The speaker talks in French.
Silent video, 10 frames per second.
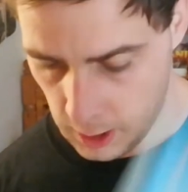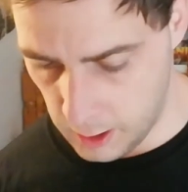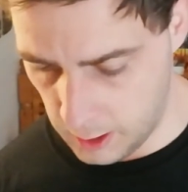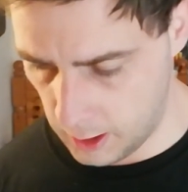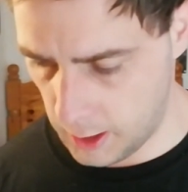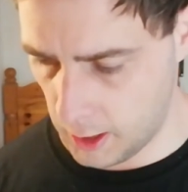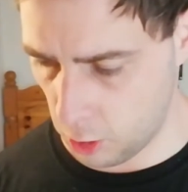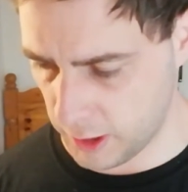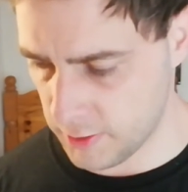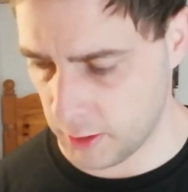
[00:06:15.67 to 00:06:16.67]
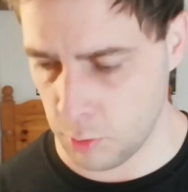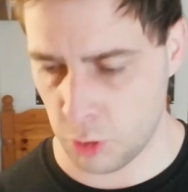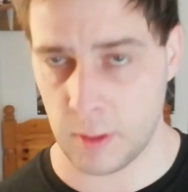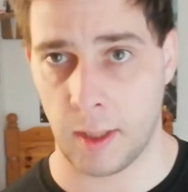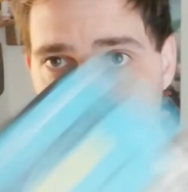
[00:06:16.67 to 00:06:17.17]
Et en quatrième, je
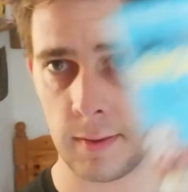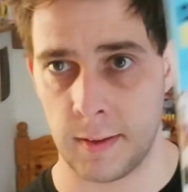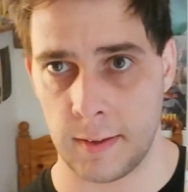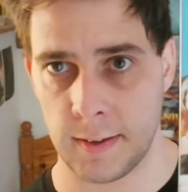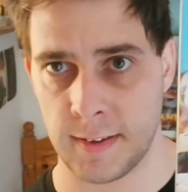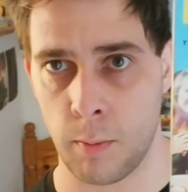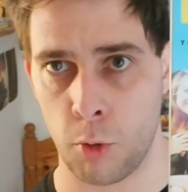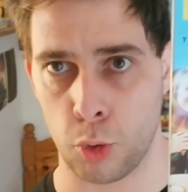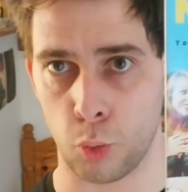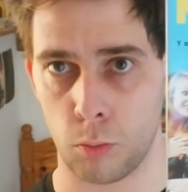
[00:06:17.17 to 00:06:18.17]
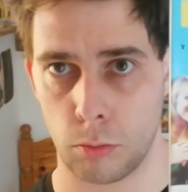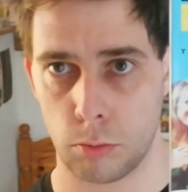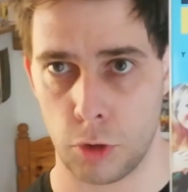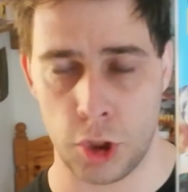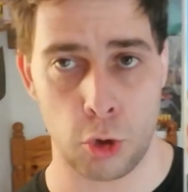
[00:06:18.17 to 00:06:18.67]
mettrai Détestable nous.
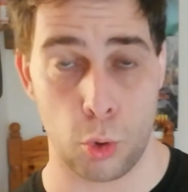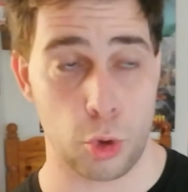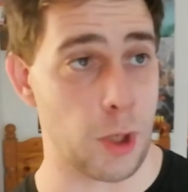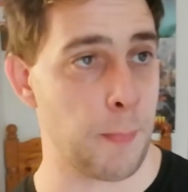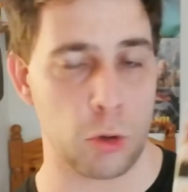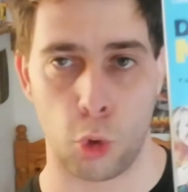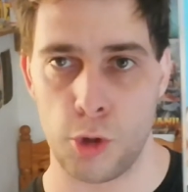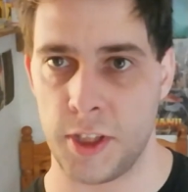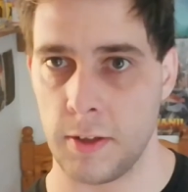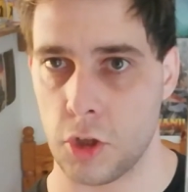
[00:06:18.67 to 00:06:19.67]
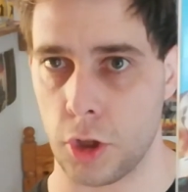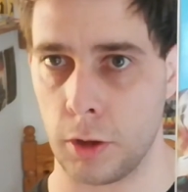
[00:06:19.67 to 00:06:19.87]
Déjà, j'aime pas trop le titre déjà.